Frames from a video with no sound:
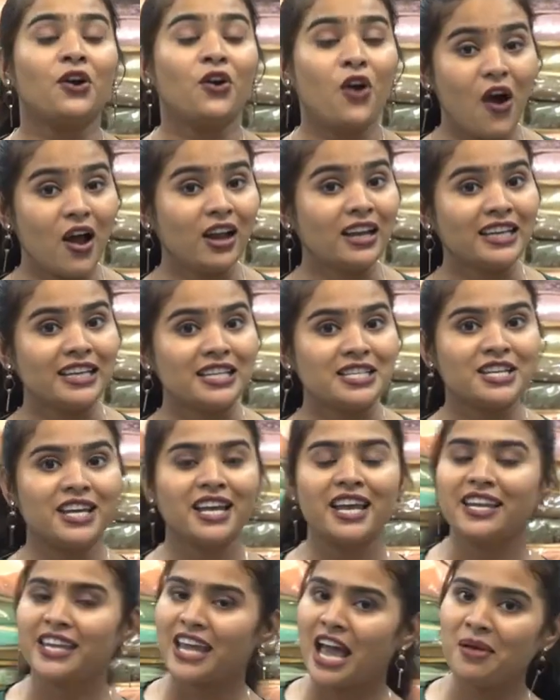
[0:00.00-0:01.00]
कॉल
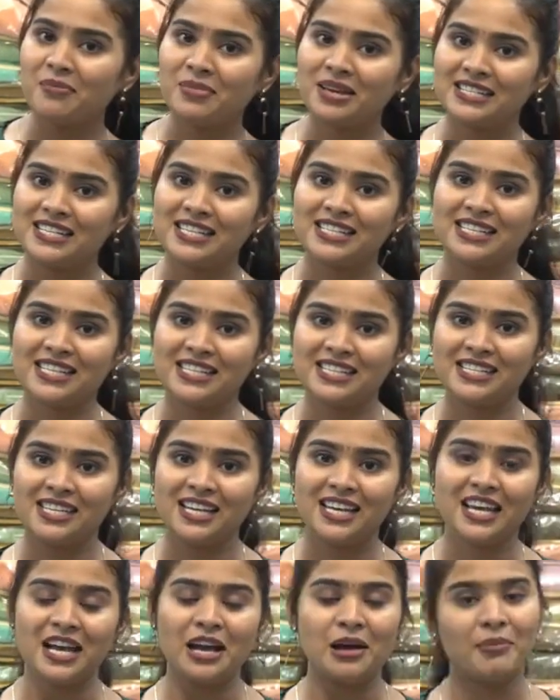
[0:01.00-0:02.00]
कीजिए या मैसेज
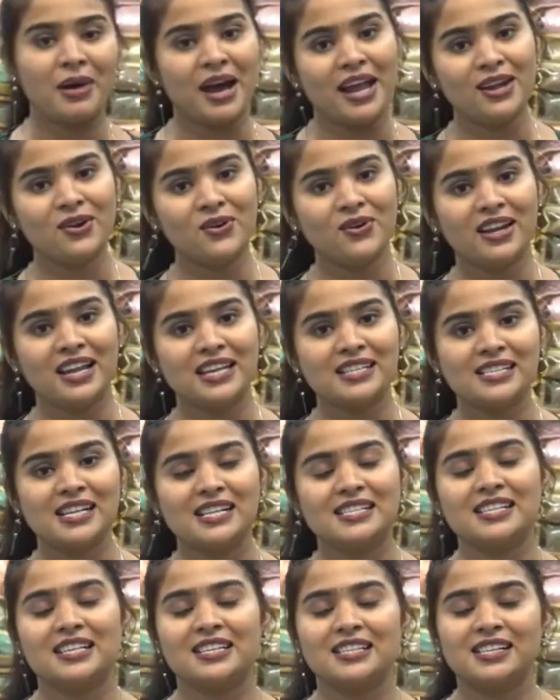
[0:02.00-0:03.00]
कीजिए हमारे ऑनलाइन
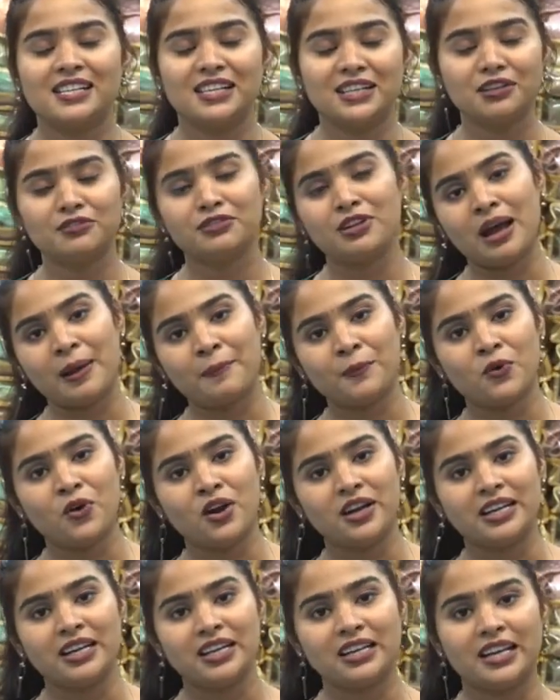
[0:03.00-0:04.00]
सेल्स एग्जीक्यूटिव तो आपको
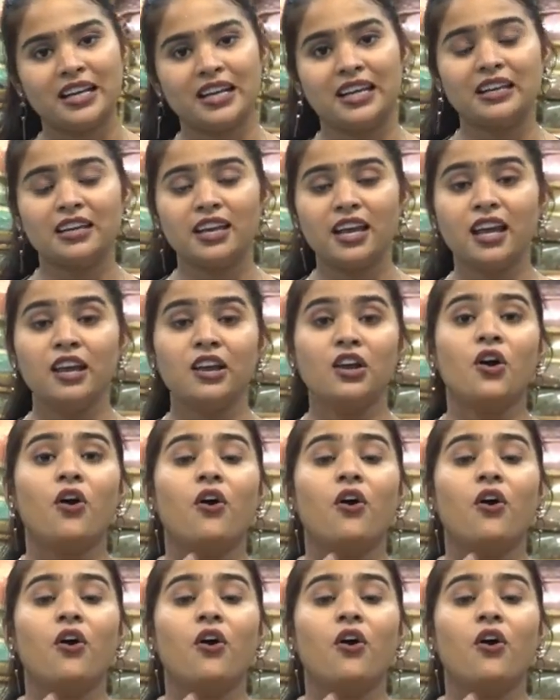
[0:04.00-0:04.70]
अटेंड करेंगे